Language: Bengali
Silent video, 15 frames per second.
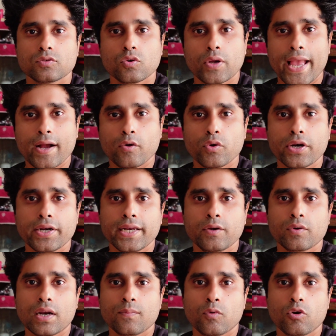তো অ্যাকুরেটলি
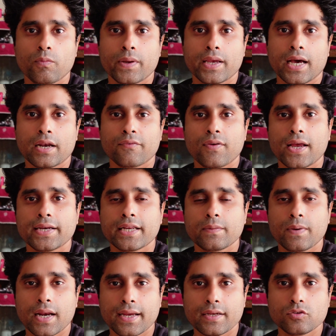ওরা বলবে আর ফ্লাইটের
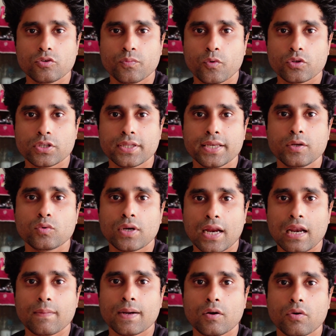ভাড়া কিন্তু প্রতিদিনই
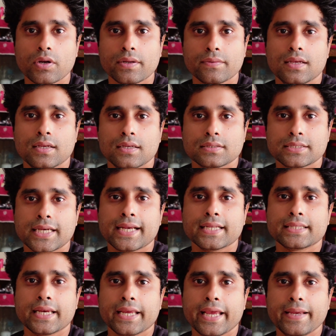উঠানামা করে
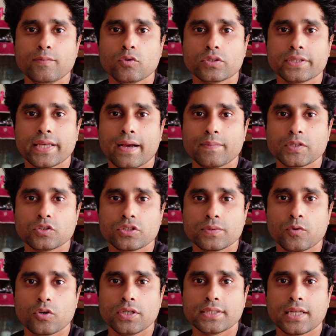সেক্ষেত্রে এই মুহূর্তে আমি যদি
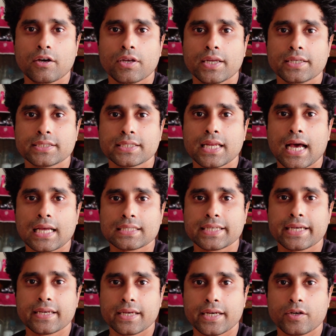বলি তাহলে সেটা
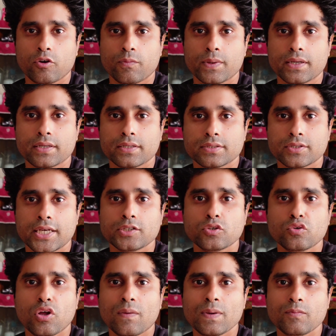আজকের রেট হবে এই
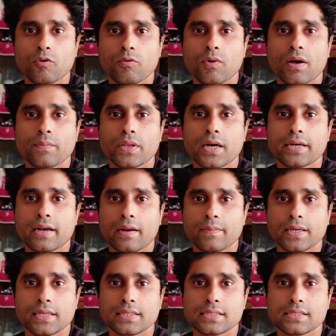জন্য আমি বলবো আপনারা
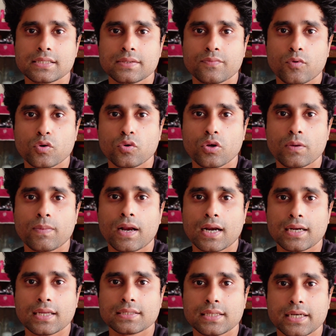ট্রাভেল এজেন্সিতে ফোন করে
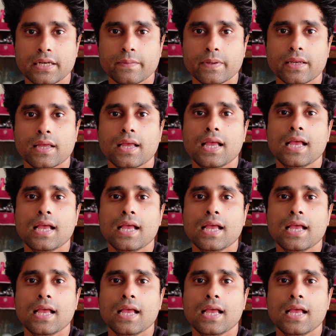ভাড়াটা জেনে নেবেন